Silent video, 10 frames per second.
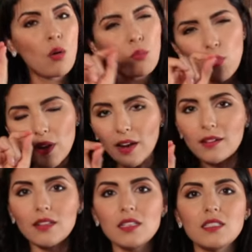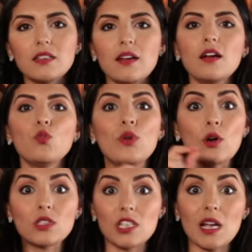muy característica, una
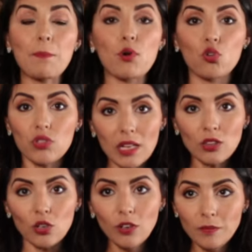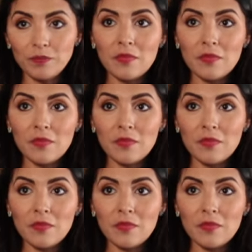cosecha que por lo tanto,